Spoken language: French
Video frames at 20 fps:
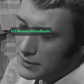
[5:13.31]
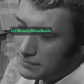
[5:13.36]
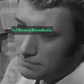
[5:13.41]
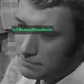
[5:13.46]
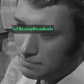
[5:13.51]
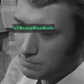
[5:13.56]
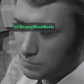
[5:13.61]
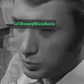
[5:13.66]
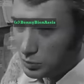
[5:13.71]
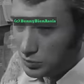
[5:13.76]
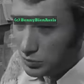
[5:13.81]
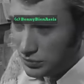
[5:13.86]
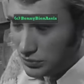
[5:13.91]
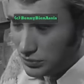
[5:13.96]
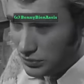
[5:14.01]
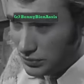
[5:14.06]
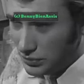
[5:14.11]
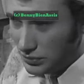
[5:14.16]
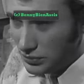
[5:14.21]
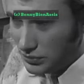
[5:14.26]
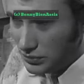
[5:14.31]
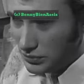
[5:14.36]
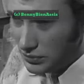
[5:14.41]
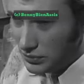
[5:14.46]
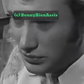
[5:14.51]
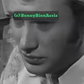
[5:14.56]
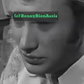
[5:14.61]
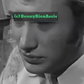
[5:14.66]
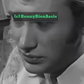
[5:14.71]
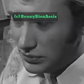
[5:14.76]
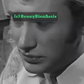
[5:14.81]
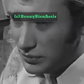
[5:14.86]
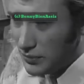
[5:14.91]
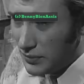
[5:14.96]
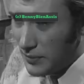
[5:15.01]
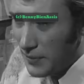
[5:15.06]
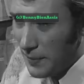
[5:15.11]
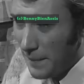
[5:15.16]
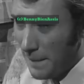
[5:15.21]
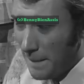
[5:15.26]
Pourquoi est-ce que vous ne vous
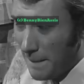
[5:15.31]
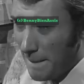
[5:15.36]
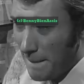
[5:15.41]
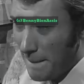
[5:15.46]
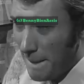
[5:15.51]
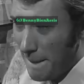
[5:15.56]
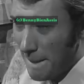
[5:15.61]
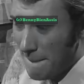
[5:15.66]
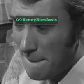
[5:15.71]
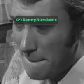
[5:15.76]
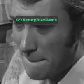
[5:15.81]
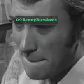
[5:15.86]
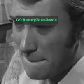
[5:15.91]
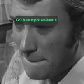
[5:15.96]
amusez plus maintenant